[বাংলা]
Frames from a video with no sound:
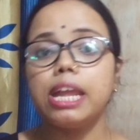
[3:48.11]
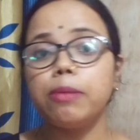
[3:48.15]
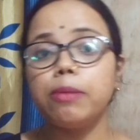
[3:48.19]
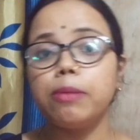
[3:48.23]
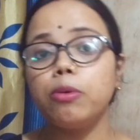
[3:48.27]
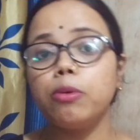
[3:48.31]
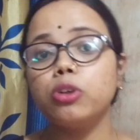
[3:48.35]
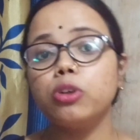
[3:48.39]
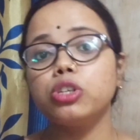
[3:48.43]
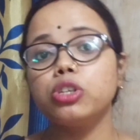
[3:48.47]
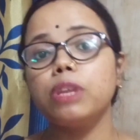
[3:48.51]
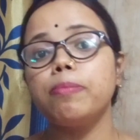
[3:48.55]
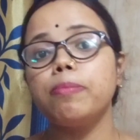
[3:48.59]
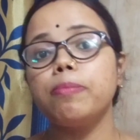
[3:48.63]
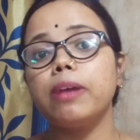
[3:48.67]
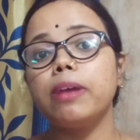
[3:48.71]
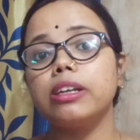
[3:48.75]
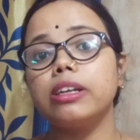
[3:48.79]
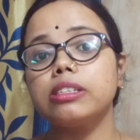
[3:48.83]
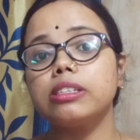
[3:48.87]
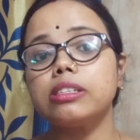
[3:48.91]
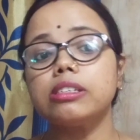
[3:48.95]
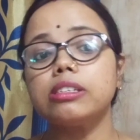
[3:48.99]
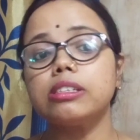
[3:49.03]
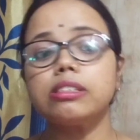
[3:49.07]
এবং সেই
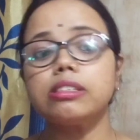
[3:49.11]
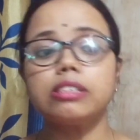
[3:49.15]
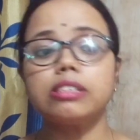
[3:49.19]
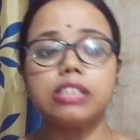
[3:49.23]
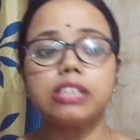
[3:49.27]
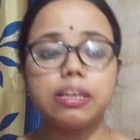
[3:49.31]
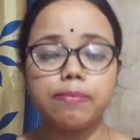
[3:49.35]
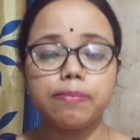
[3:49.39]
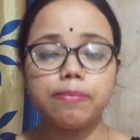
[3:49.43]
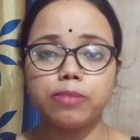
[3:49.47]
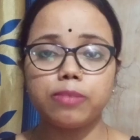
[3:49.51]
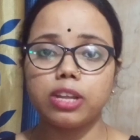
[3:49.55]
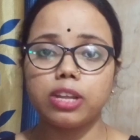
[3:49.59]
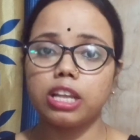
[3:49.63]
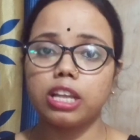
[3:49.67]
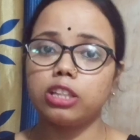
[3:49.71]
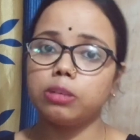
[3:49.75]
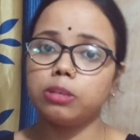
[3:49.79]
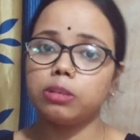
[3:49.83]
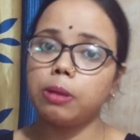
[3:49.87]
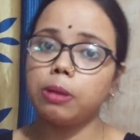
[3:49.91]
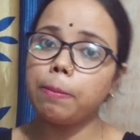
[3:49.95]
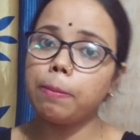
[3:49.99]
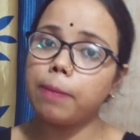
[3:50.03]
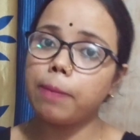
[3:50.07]
পাঁচটা স্ট্রিপ থেকে
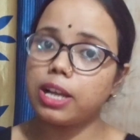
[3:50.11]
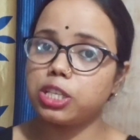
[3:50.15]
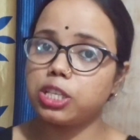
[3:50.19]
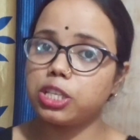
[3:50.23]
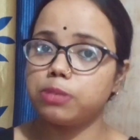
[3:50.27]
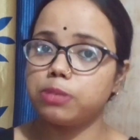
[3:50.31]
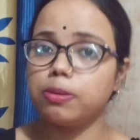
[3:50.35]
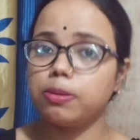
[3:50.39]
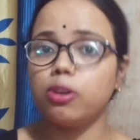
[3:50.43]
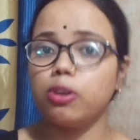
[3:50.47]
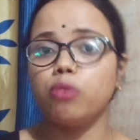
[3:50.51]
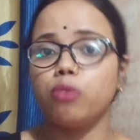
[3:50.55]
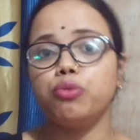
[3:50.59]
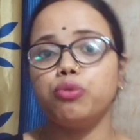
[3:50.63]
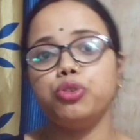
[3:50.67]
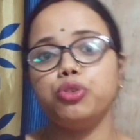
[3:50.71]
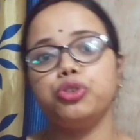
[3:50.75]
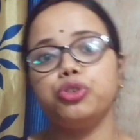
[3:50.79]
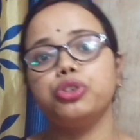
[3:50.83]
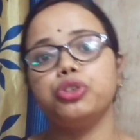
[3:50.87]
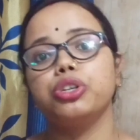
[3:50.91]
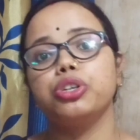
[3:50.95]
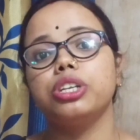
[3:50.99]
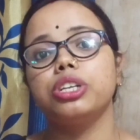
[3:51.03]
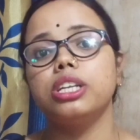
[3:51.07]
তোমরা পাঁচবার
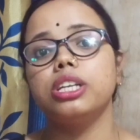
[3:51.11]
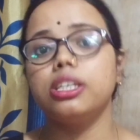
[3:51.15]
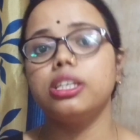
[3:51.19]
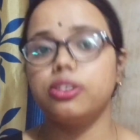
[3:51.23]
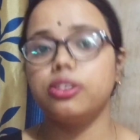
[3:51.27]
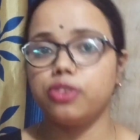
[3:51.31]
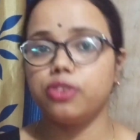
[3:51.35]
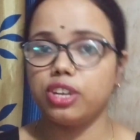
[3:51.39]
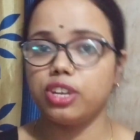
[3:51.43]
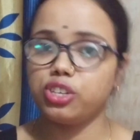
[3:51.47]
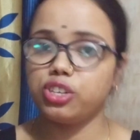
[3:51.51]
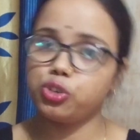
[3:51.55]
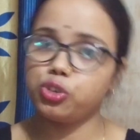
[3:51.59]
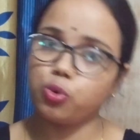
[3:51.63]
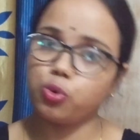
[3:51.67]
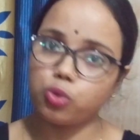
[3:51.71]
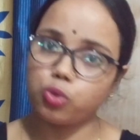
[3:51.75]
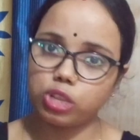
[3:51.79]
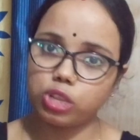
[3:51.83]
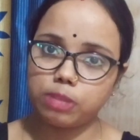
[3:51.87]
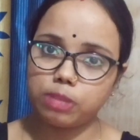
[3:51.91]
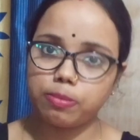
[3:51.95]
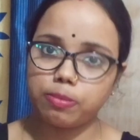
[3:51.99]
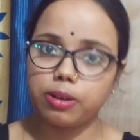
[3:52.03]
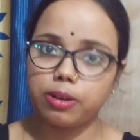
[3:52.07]
অভিলিউশন কিটে টেস্ট
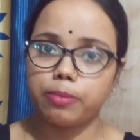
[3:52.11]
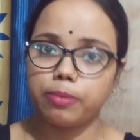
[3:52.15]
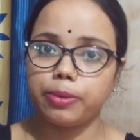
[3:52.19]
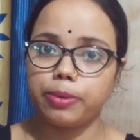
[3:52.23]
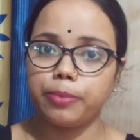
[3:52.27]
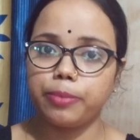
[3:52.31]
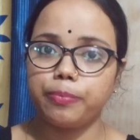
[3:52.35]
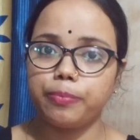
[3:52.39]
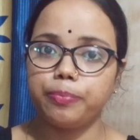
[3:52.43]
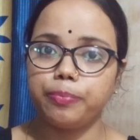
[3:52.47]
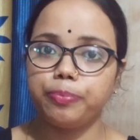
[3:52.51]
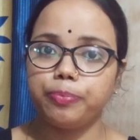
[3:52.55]
করতে পারবে